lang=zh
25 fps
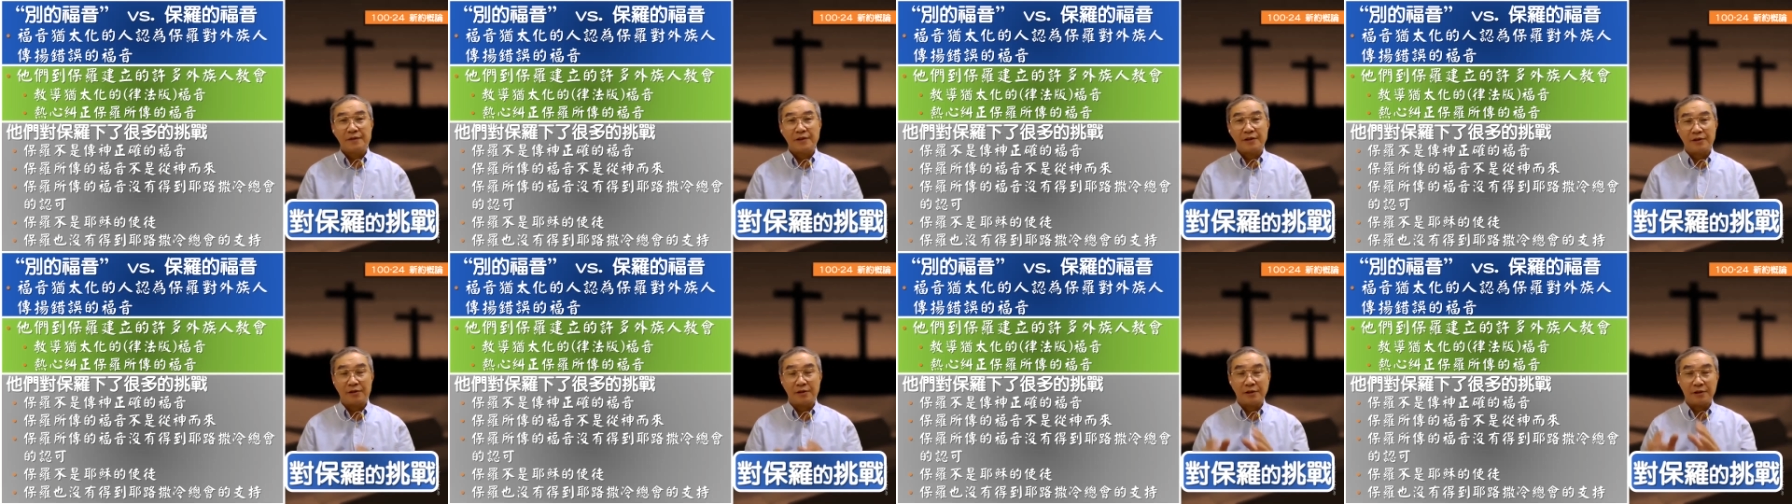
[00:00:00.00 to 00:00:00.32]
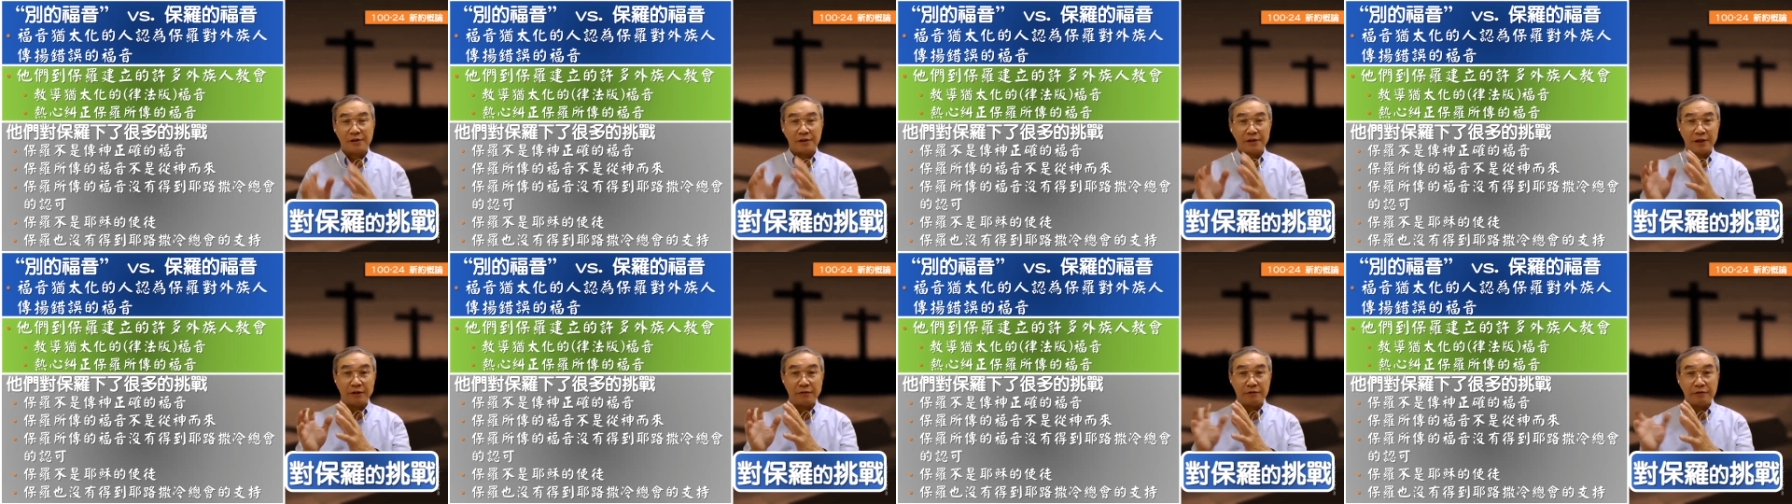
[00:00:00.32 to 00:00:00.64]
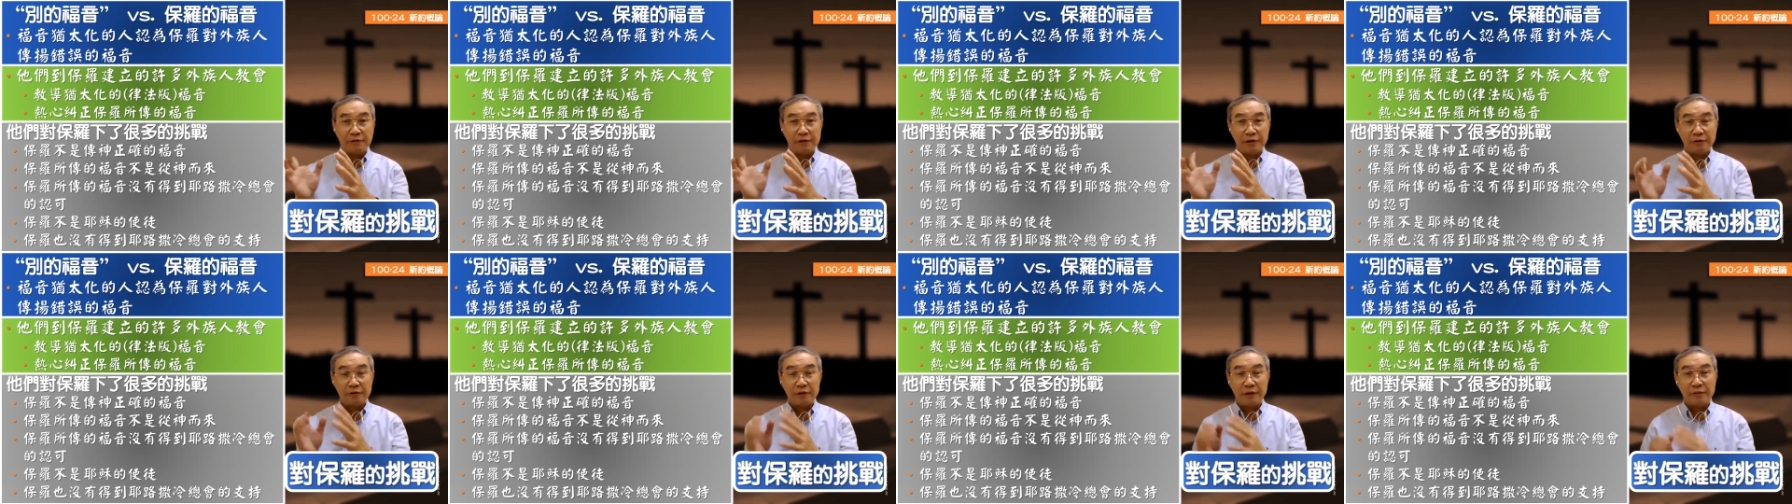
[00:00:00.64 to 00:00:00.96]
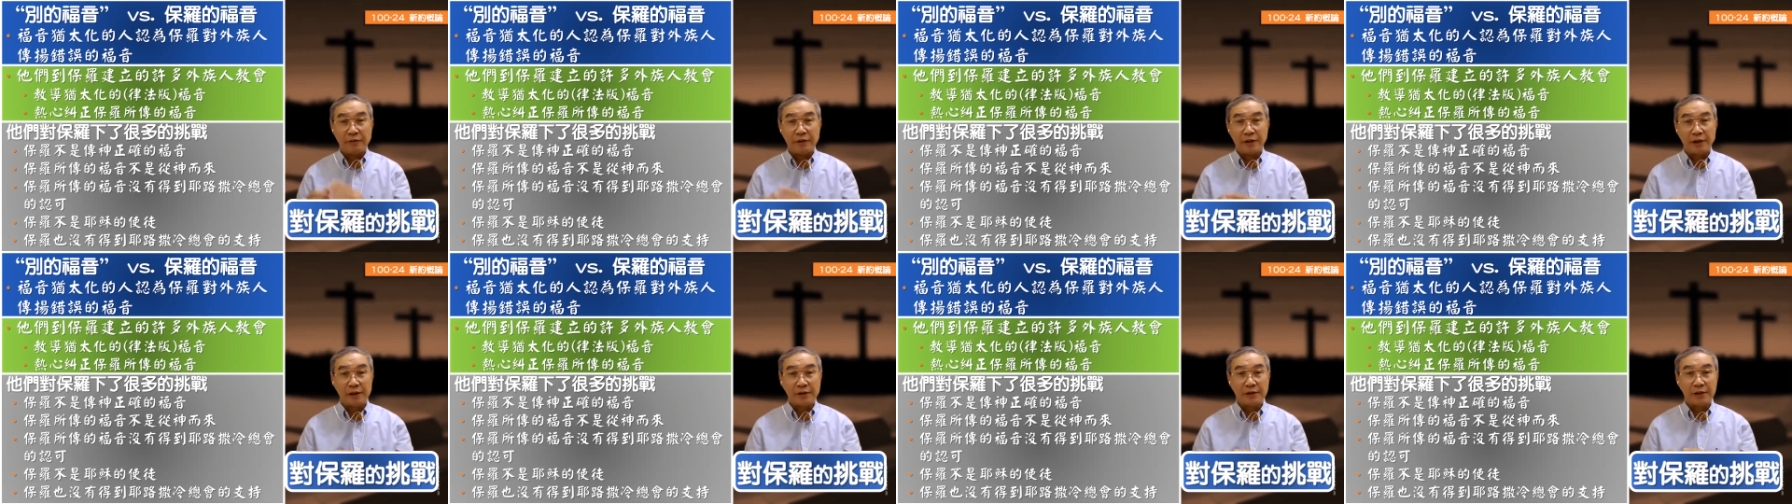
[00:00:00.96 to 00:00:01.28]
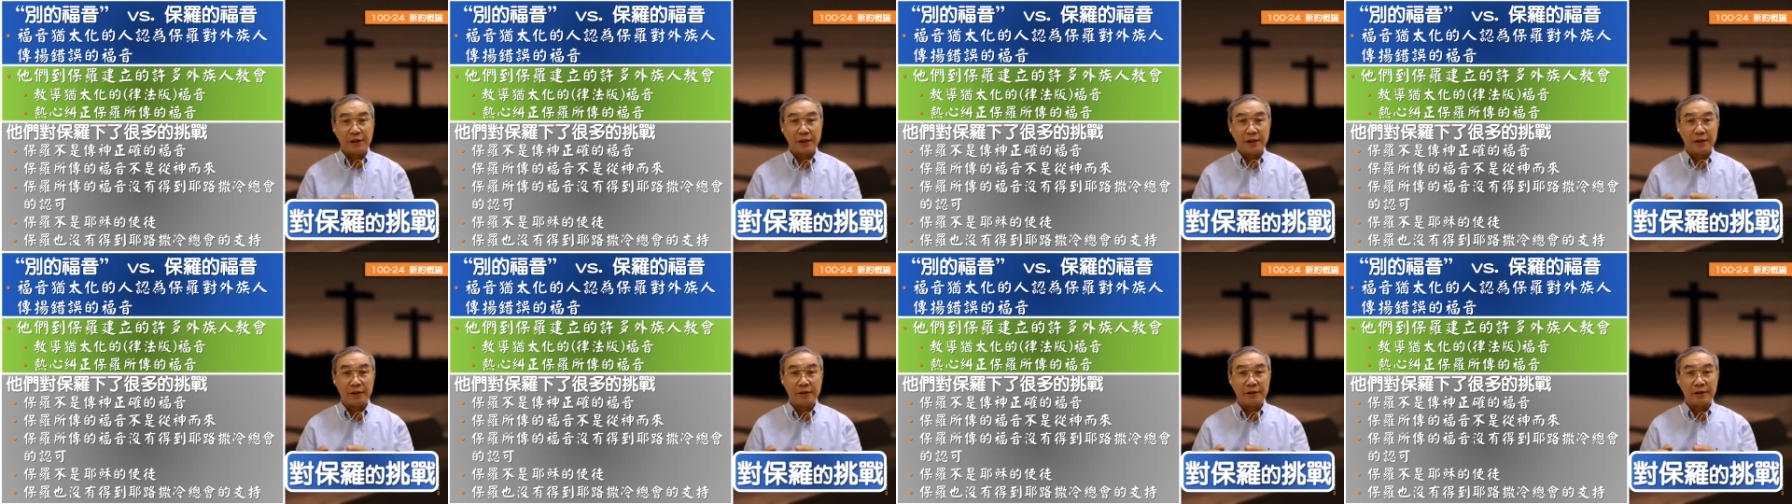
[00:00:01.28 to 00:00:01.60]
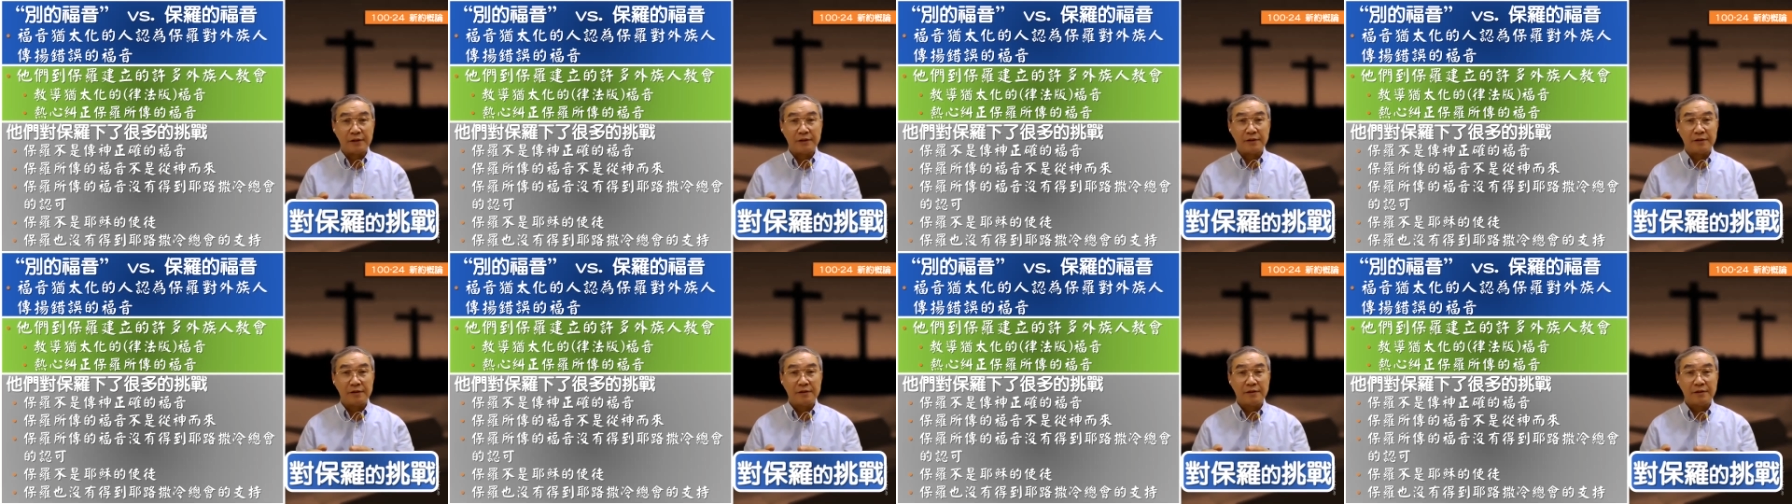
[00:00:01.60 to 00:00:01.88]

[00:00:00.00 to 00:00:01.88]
这个是在福音方面。那再来呢，